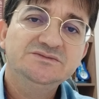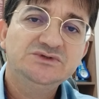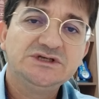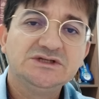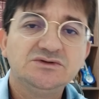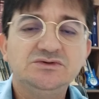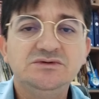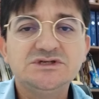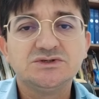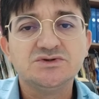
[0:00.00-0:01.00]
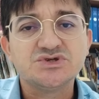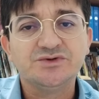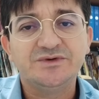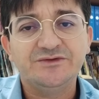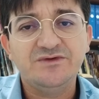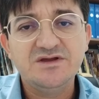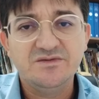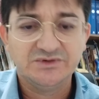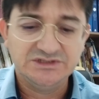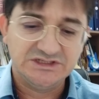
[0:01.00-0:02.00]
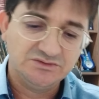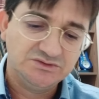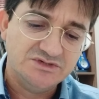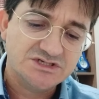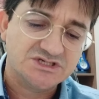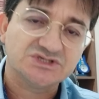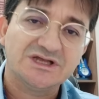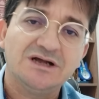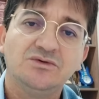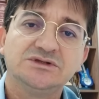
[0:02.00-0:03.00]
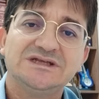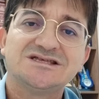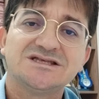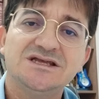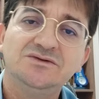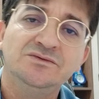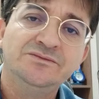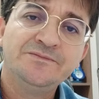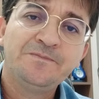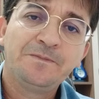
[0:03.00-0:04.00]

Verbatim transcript: porque tudo isso nos sobreveio, porque tudo isso está acontecendo.